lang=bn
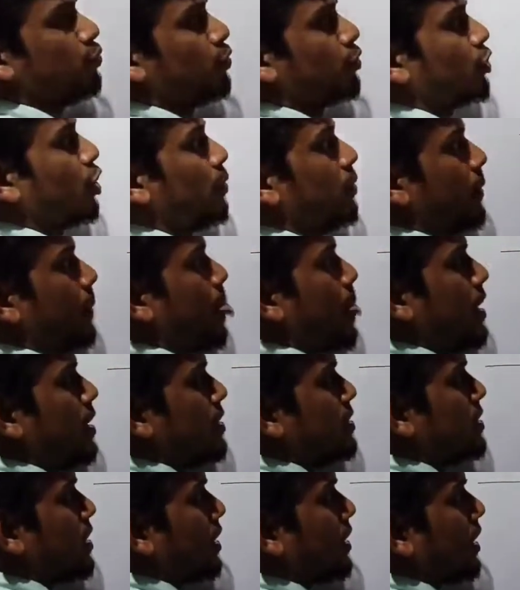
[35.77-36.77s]
গুণ করতে হবে
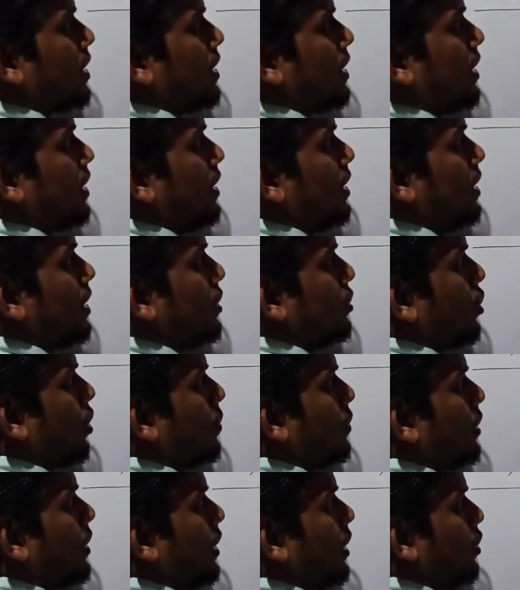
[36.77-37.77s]
চারটা নিয়ে
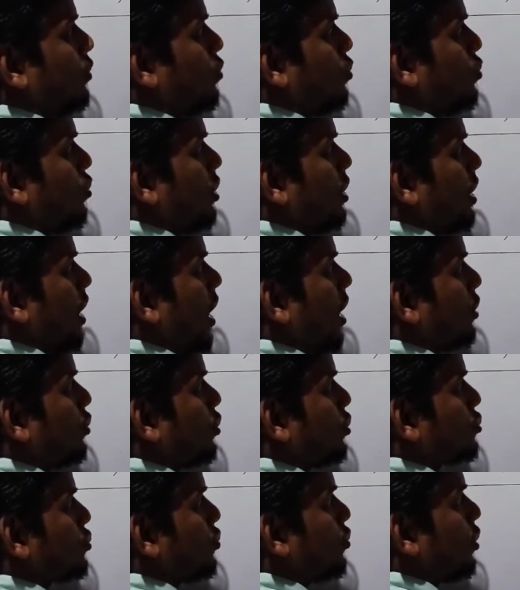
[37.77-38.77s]
তারপরে একক ঘরে আর
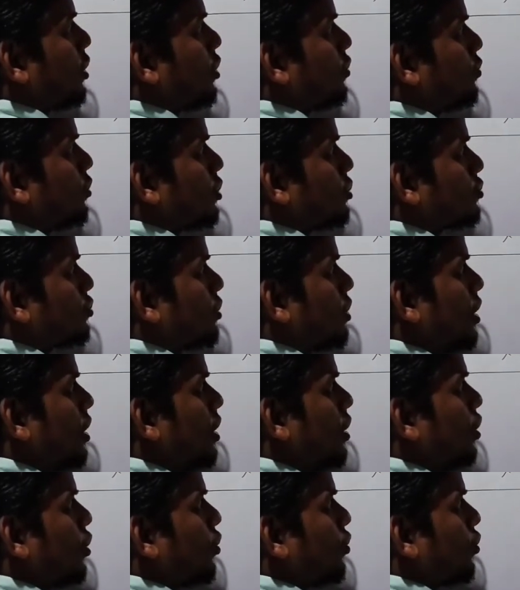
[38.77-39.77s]
দশক ঘরে কোনার সঙ্গে
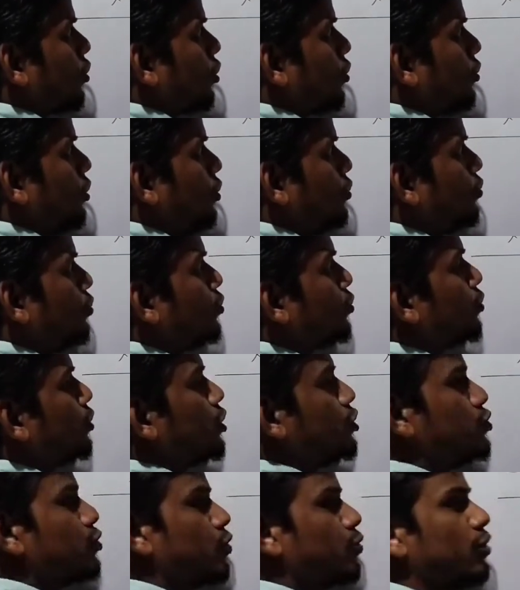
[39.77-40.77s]
কোনাকোনি গুণ
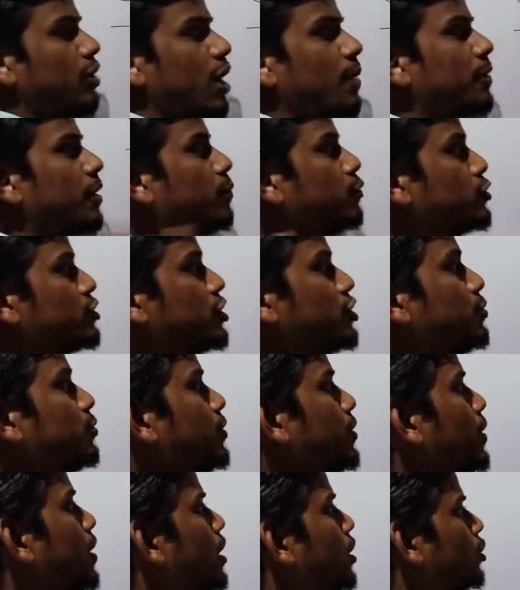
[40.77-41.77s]
করে যোগ করে আমরা বসিয়ে
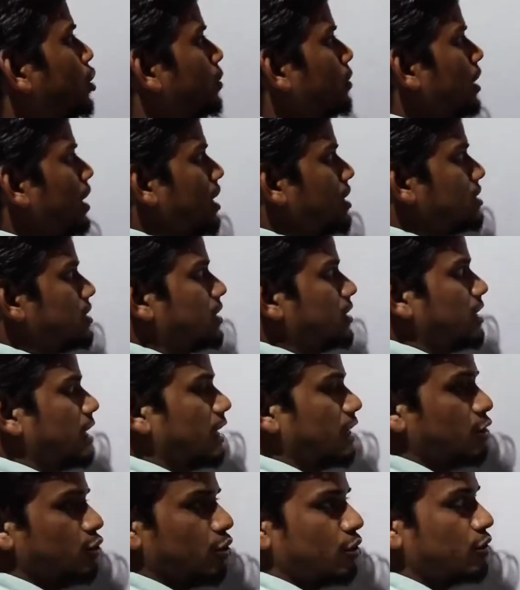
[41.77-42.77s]
দেবো তারপর লাস্ট যেটা
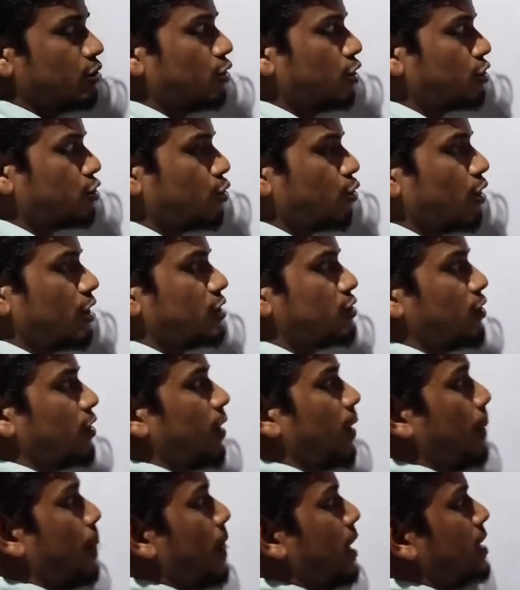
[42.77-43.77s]
থাকে দশক ঘরের
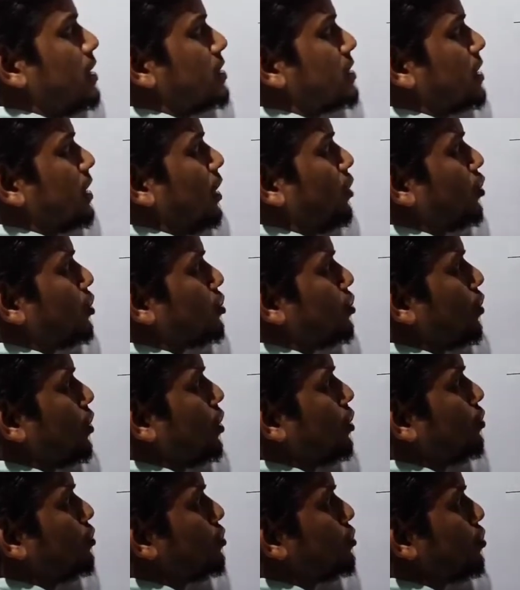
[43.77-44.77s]
সংখ্যা সেটা দশক
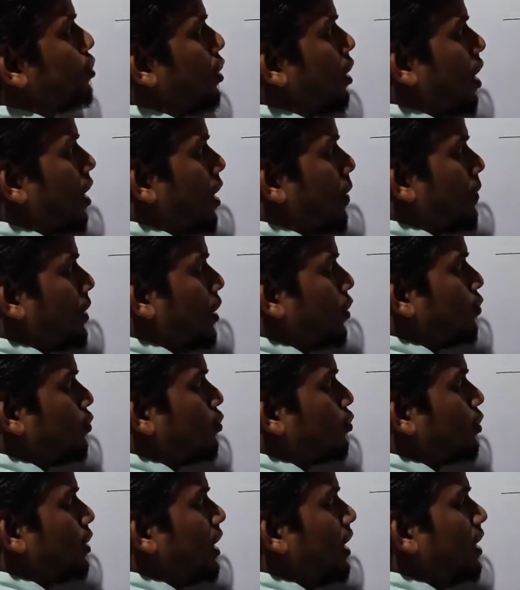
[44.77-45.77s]
ঘরের সংখ্যাকে আমরা
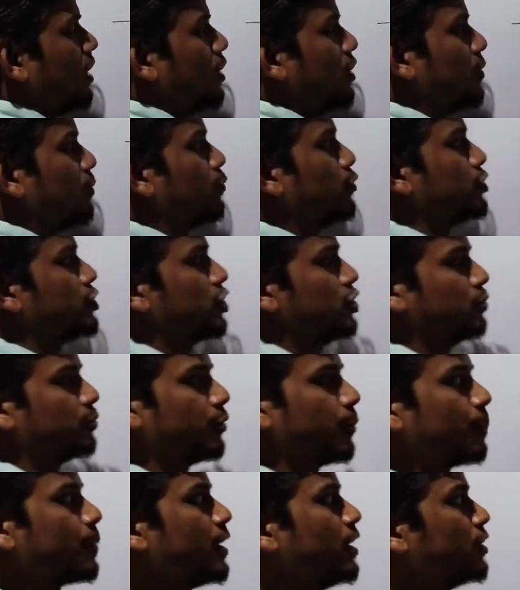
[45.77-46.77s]
গুণ করে বসিয়ে
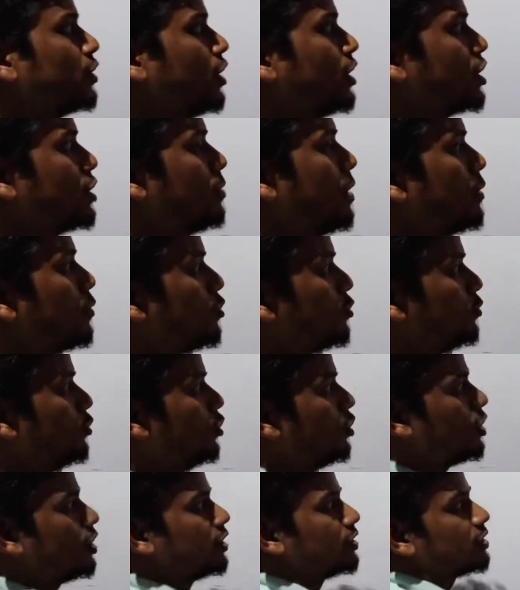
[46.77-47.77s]
দেবো তাহলে কীভাবে করব
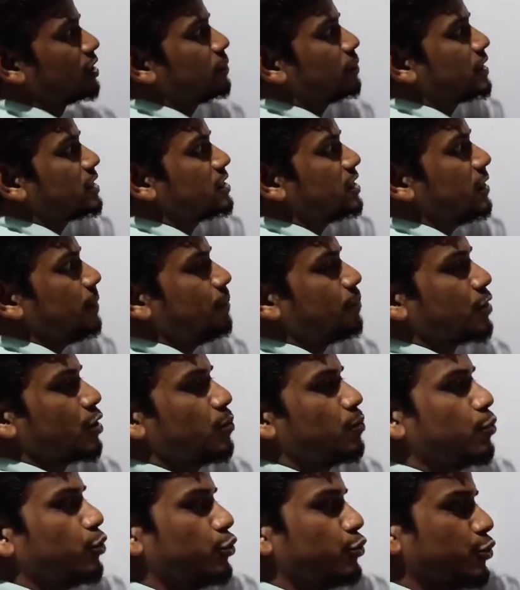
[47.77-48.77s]
তিন পাঁচে
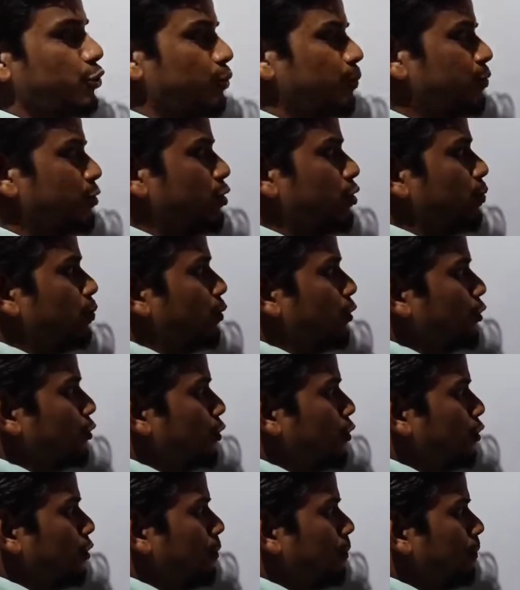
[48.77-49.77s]
পনেরো
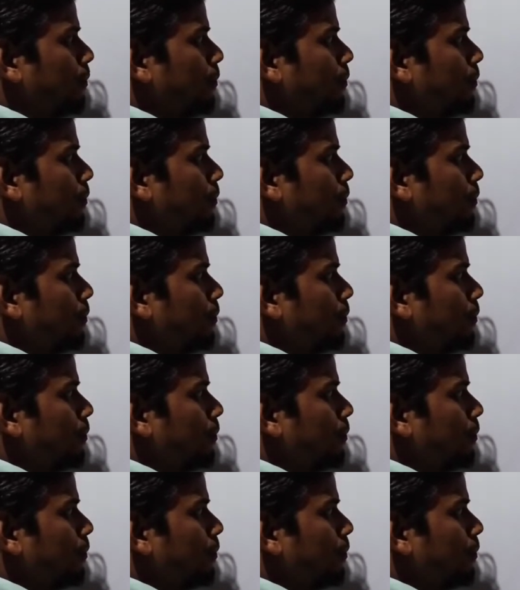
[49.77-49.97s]
পনেরোর